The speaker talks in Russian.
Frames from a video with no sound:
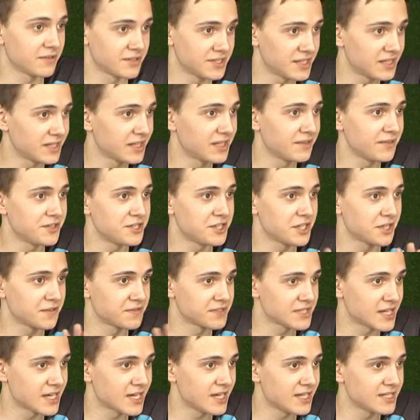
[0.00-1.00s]
Делали вечеринки
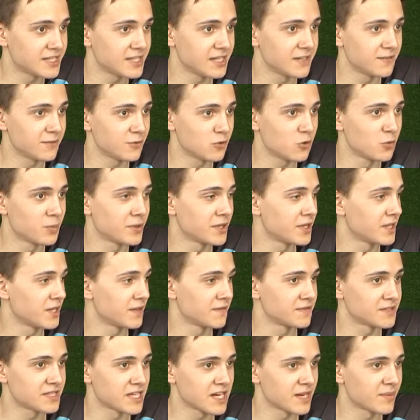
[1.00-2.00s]
в Строителе, в
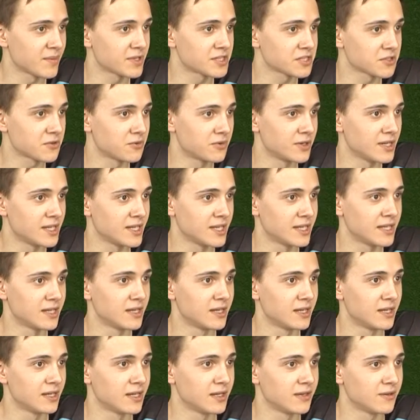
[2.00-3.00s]
Губкине, в Старом Осколе.
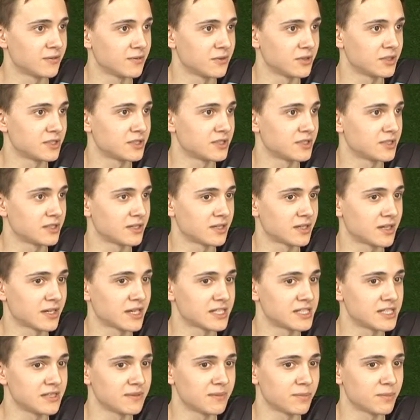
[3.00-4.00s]
Вот. Э,
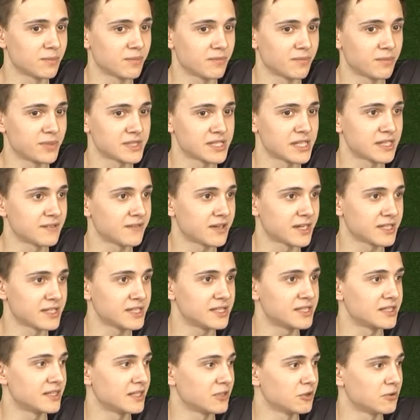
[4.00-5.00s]
хотим постоянно
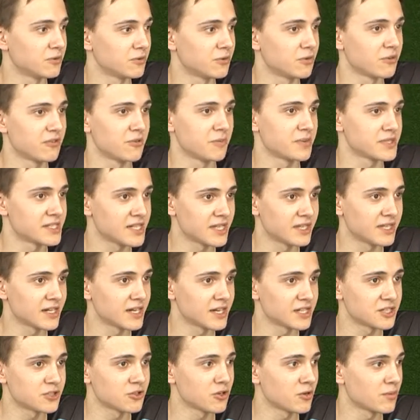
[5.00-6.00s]
выходить на новый уровень, постоянно
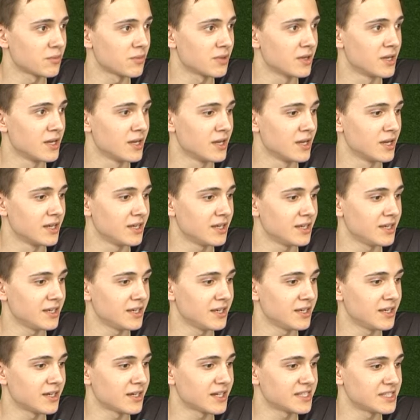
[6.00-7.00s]
растем
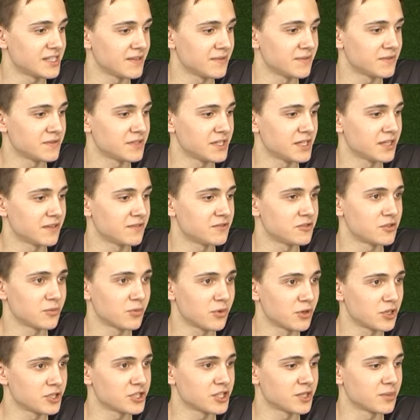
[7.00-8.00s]
и хотим делать все
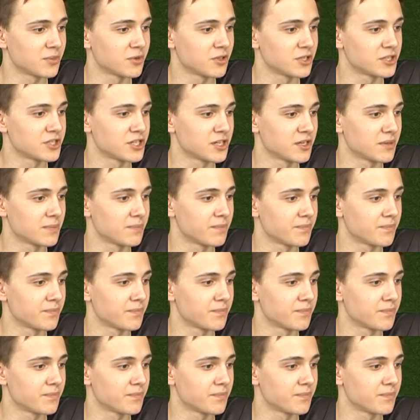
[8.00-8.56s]
больше и больше.